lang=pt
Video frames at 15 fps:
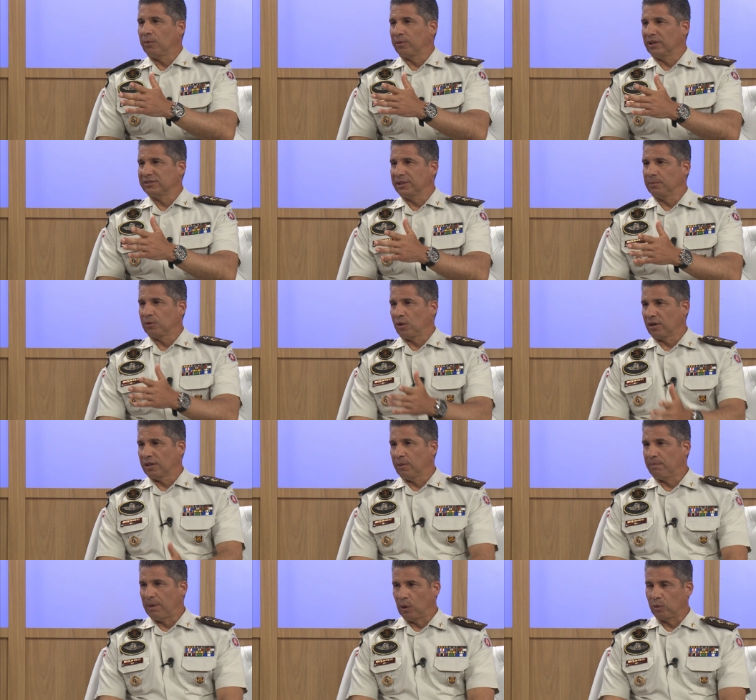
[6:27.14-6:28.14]
por exemplo,
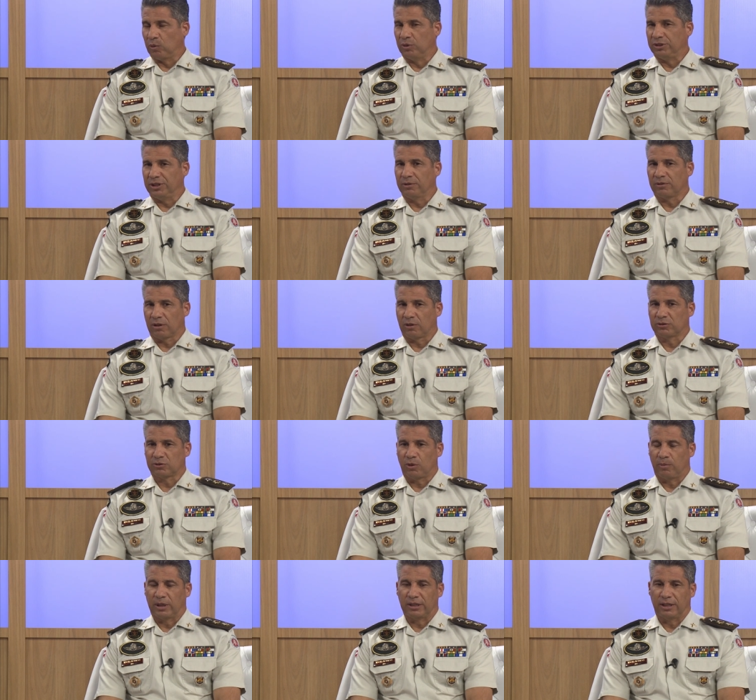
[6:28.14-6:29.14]
coronel Paulo Coutinho, que é nosso
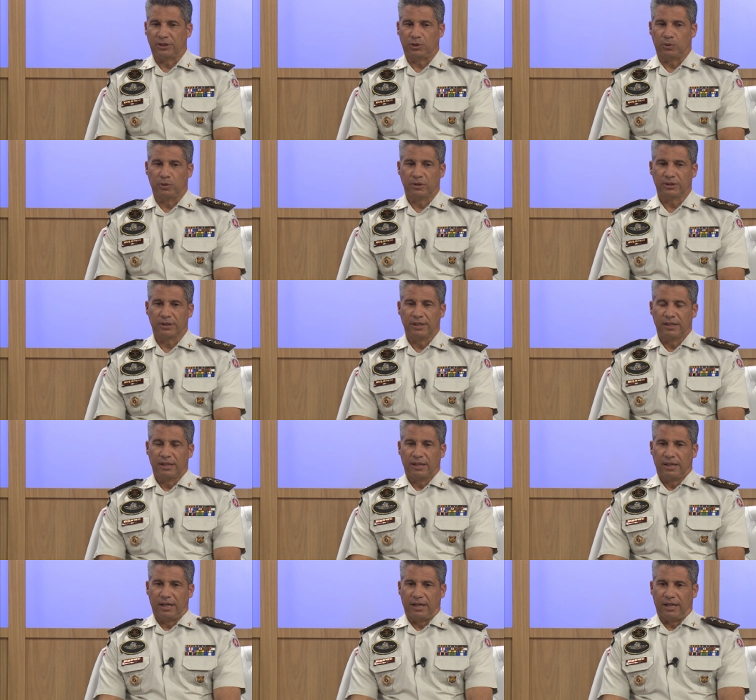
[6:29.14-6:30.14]
comandante hoje,
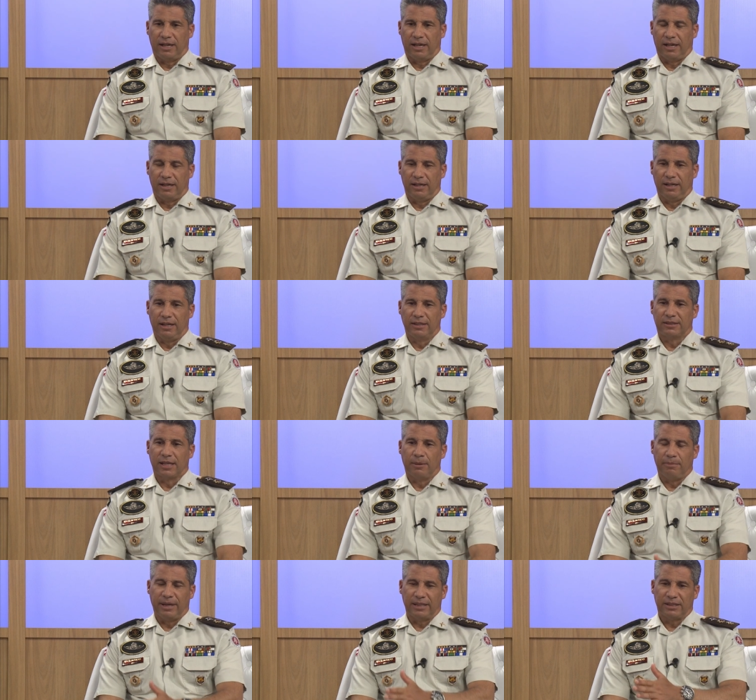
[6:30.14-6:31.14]
é, ele
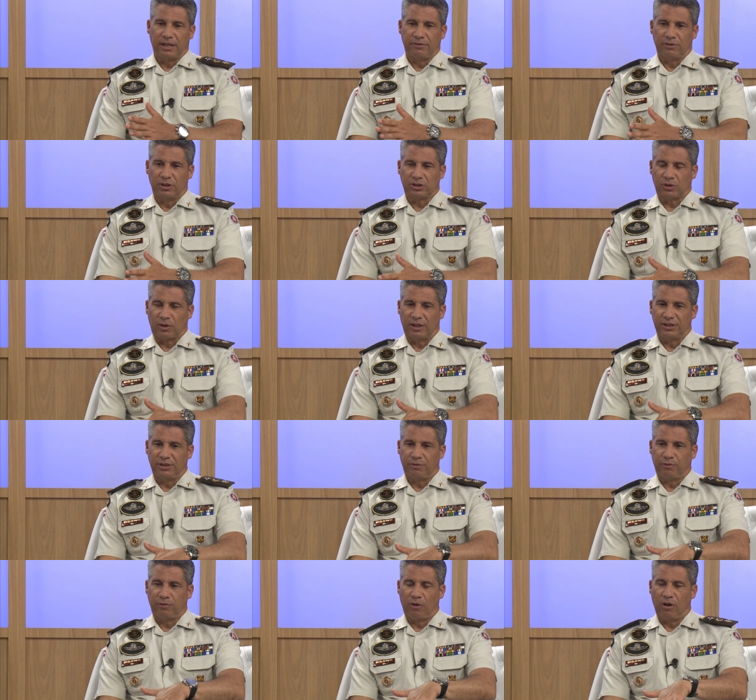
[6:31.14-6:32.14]
também teve uma história de
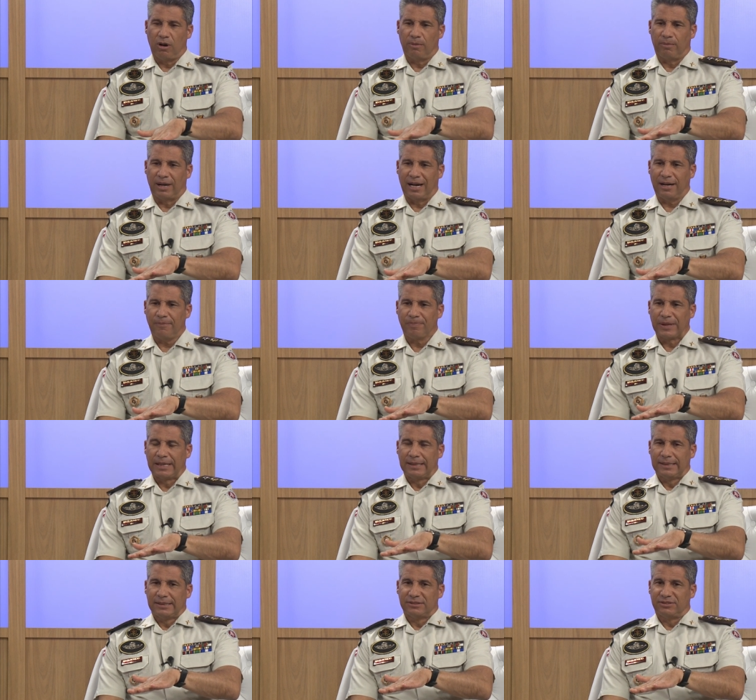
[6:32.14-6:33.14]
formar
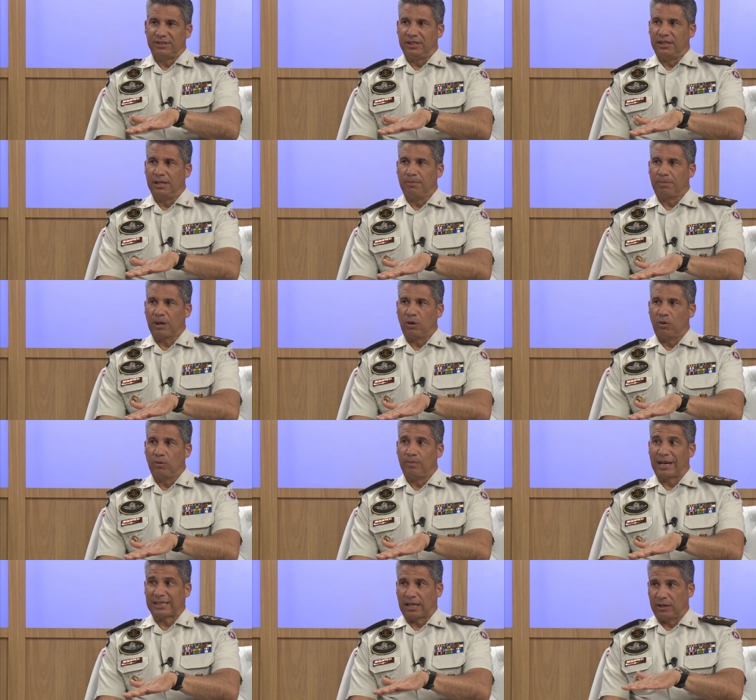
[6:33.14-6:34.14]
seguir para o
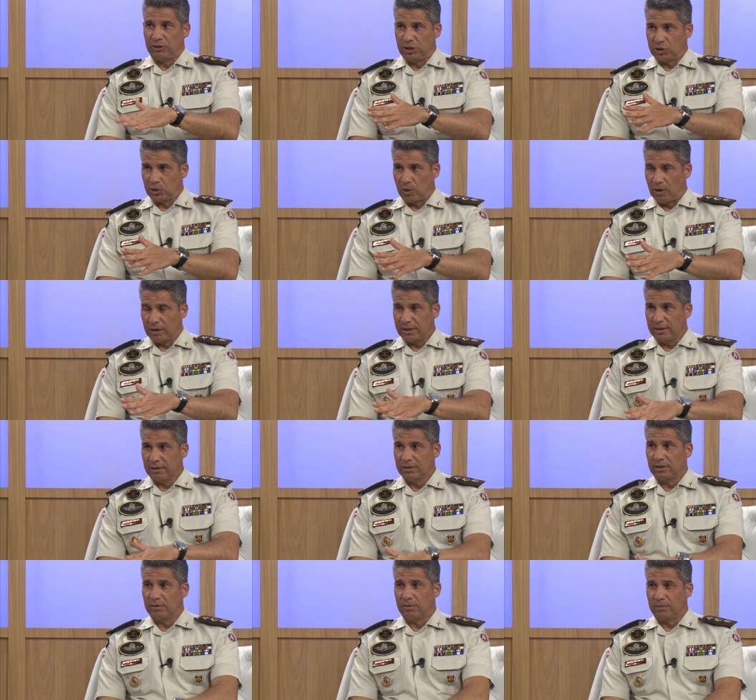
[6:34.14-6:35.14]
batalhão de choque. Ele foi do
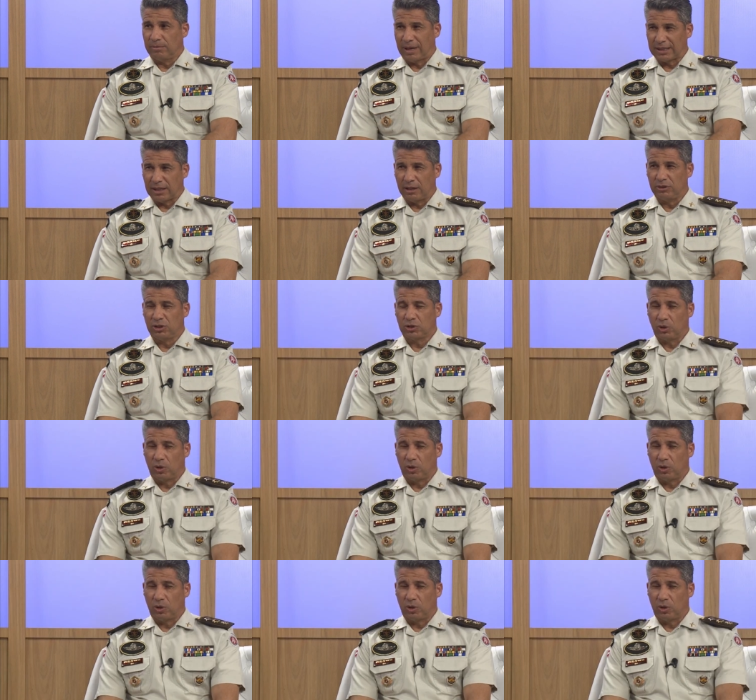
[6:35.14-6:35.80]
BOP Batalhão também, de